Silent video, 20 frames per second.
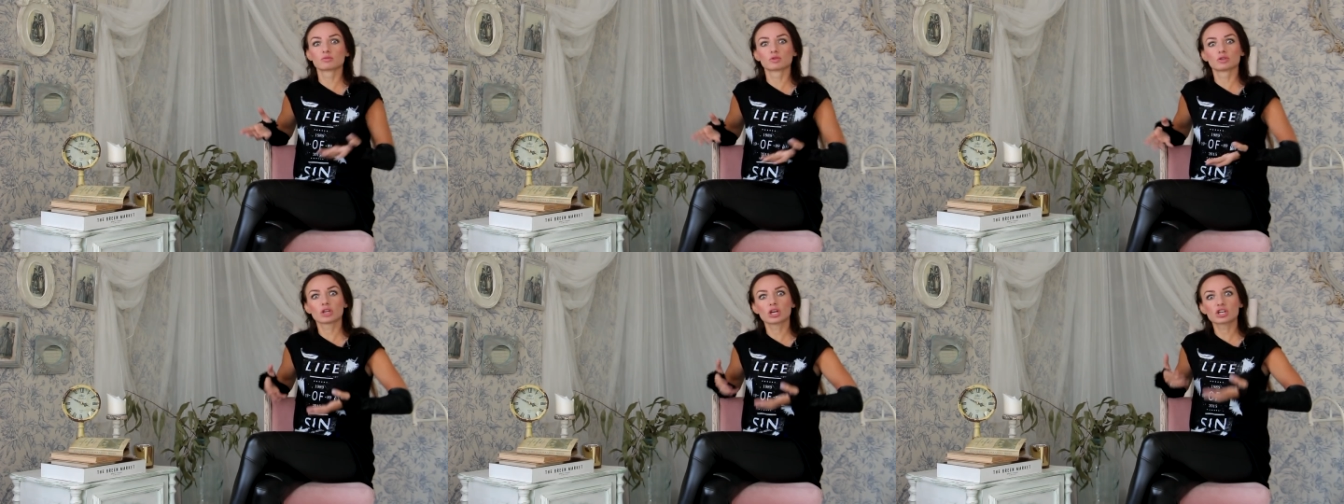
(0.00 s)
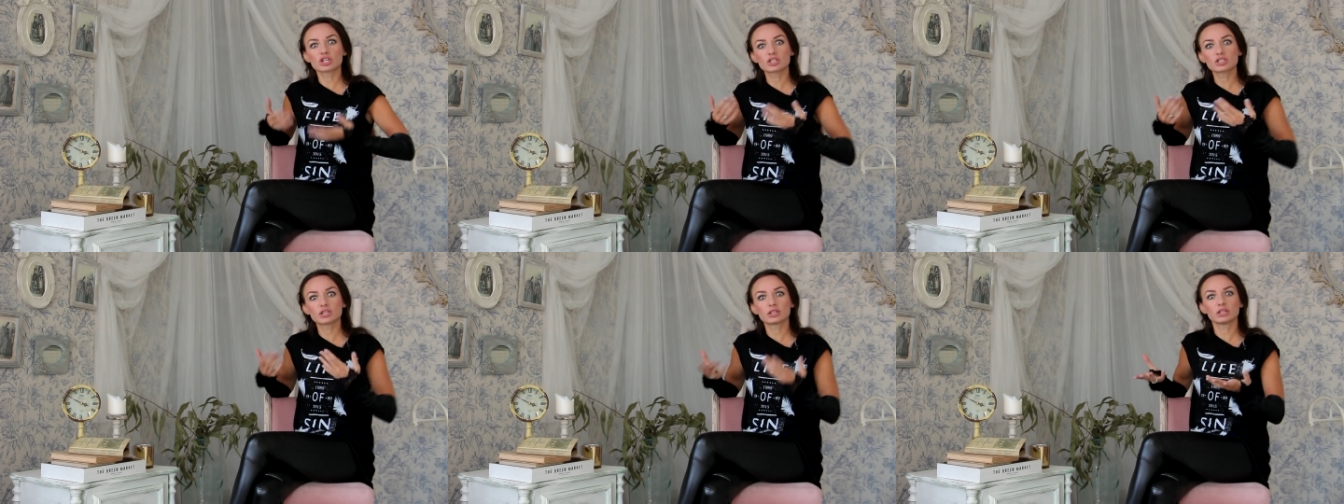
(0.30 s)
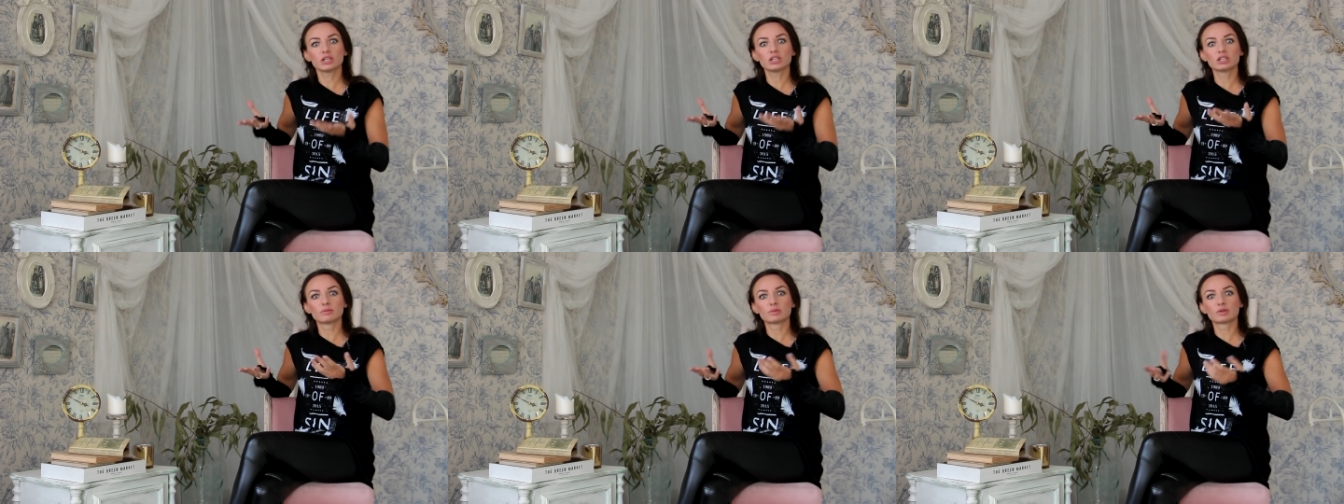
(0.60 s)
но даже за
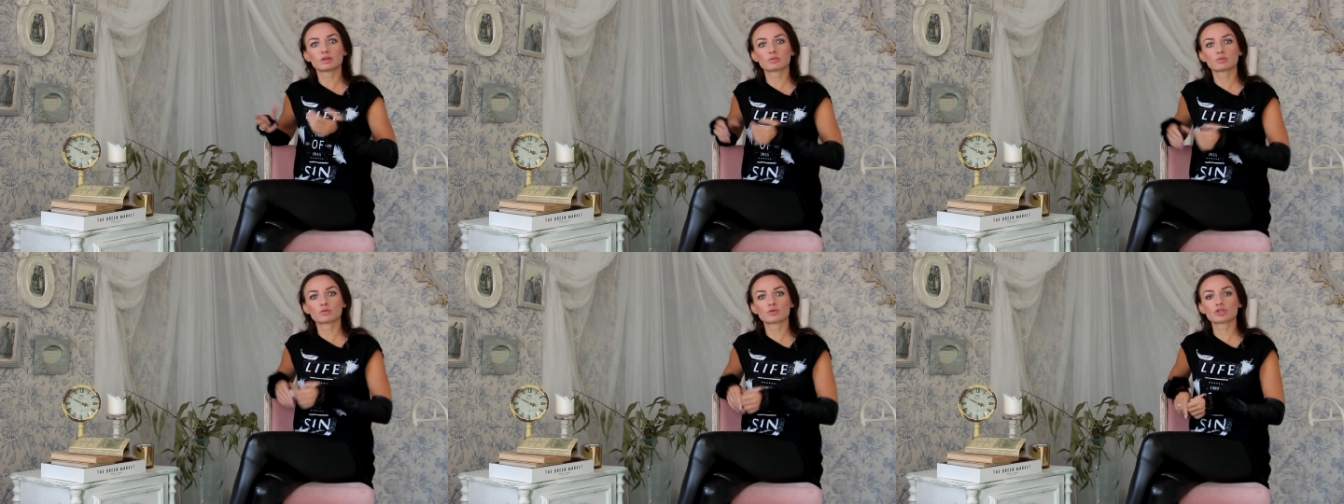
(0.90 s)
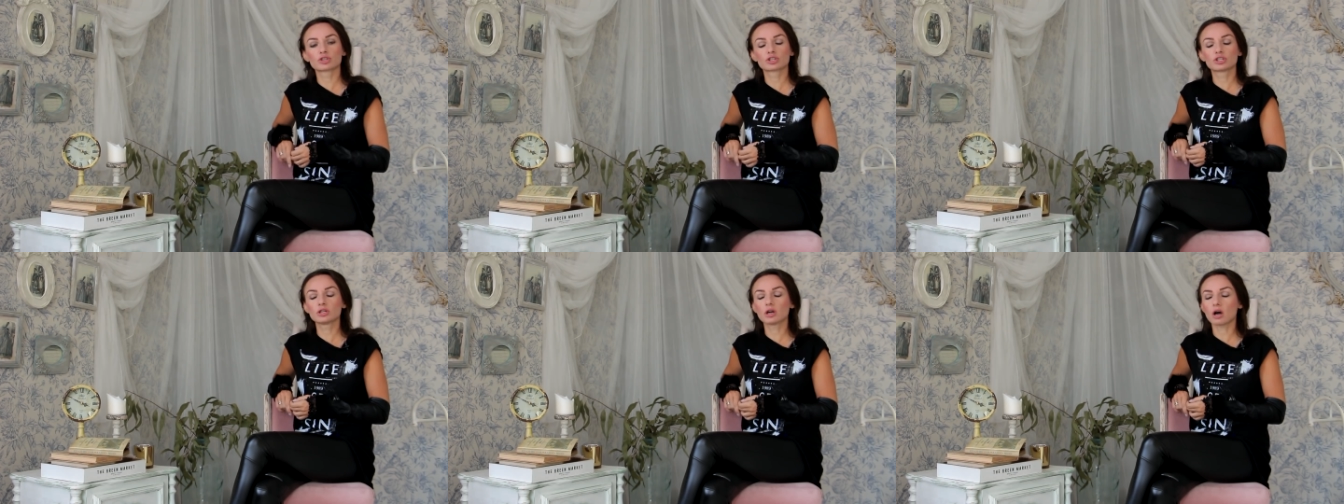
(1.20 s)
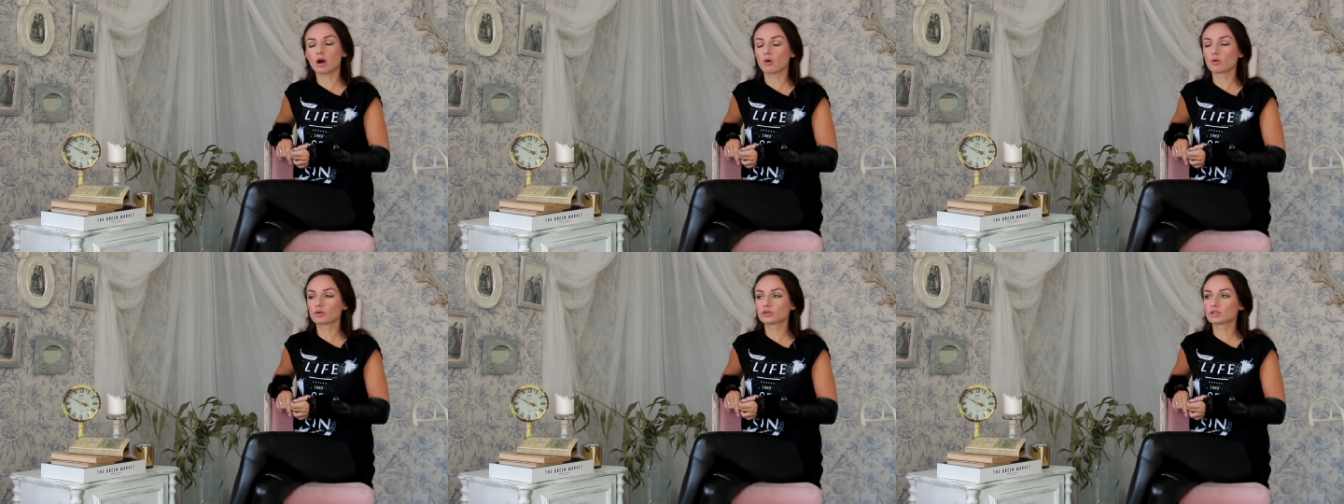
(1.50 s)
ней, например, мужики
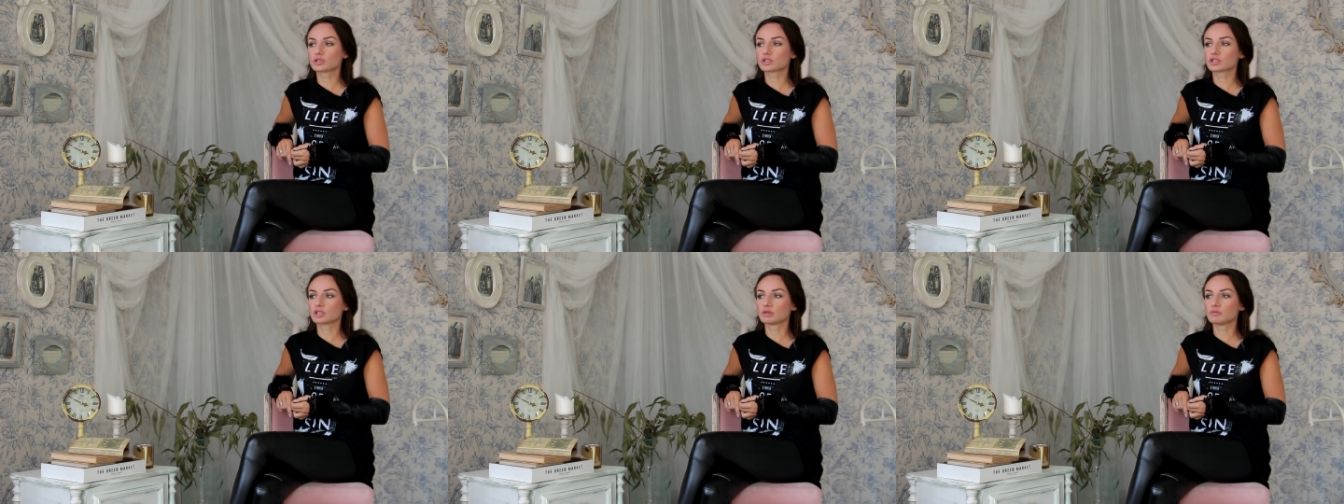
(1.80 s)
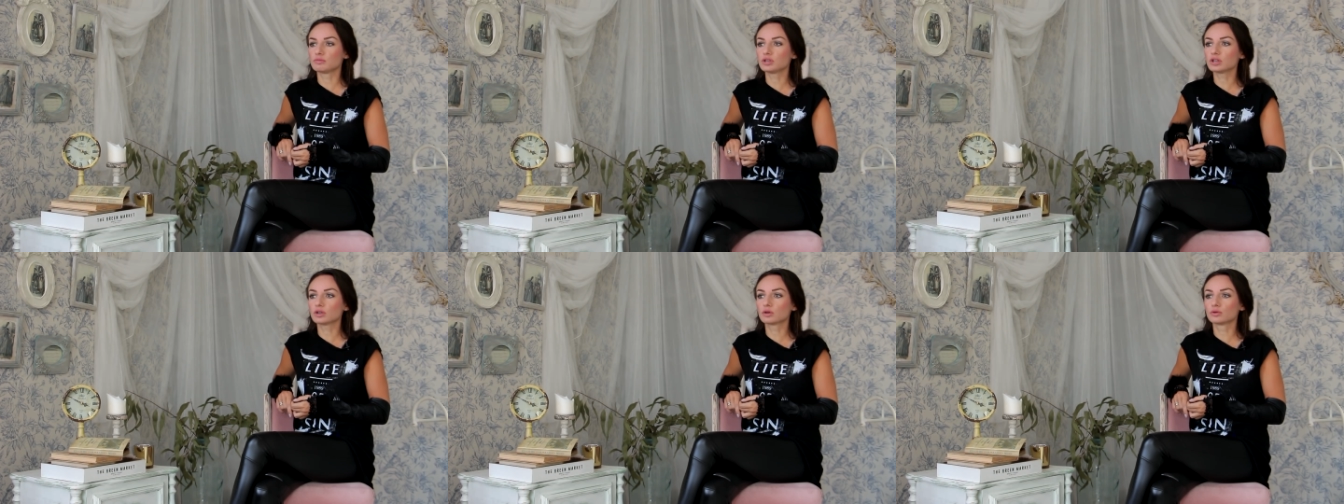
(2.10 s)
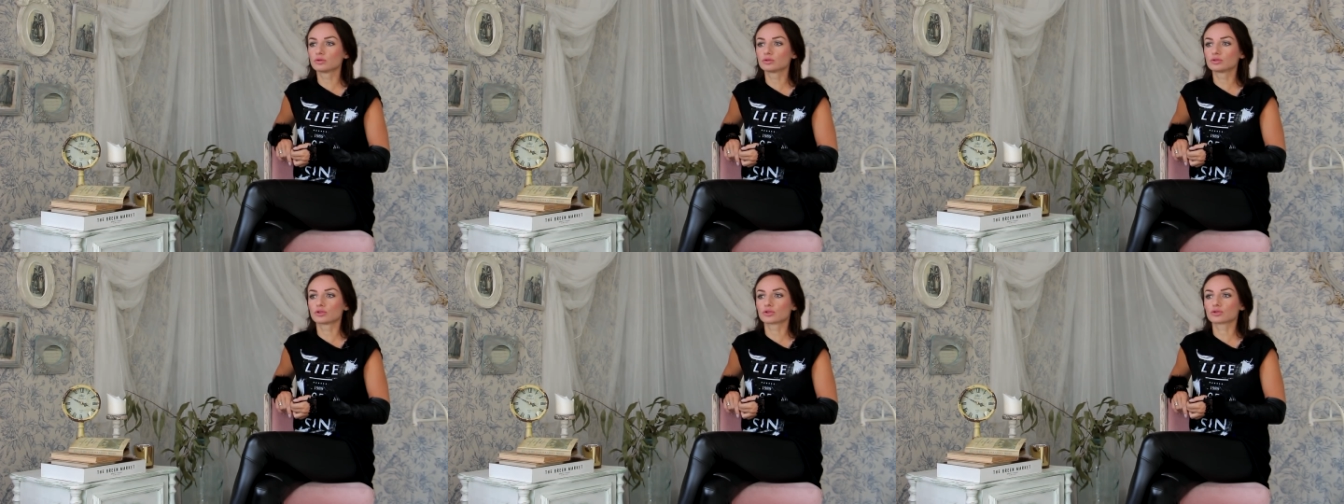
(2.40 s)
охотятся и
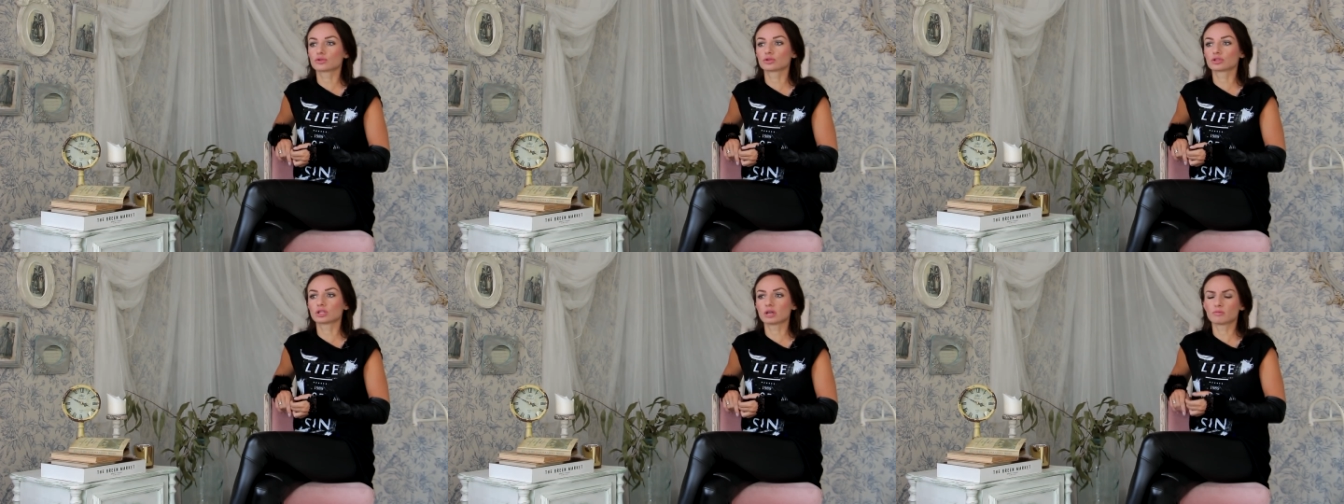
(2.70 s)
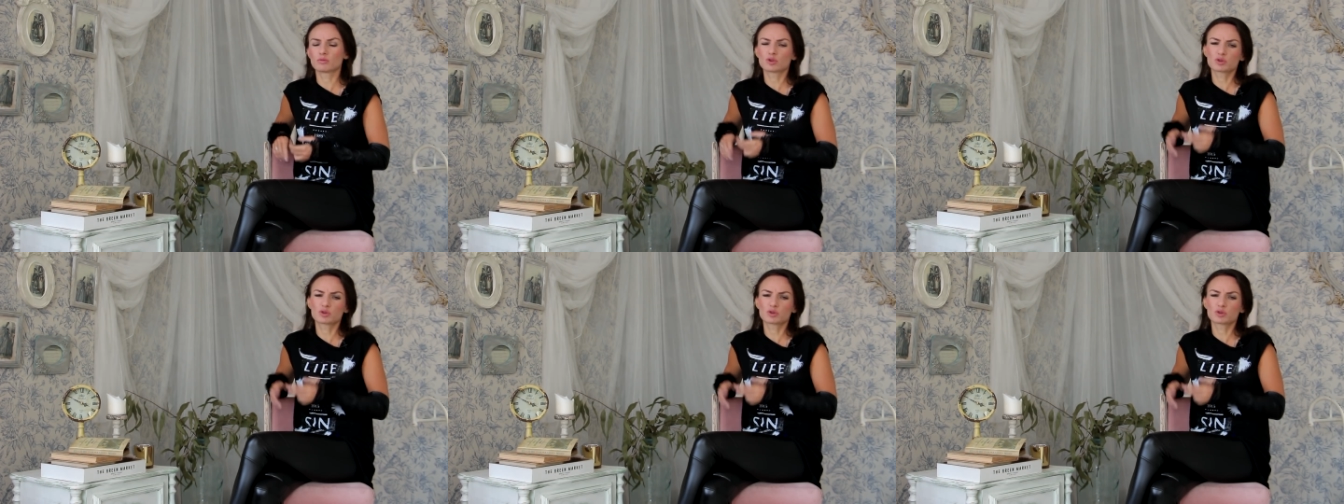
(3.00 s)
бегают, и что-то там.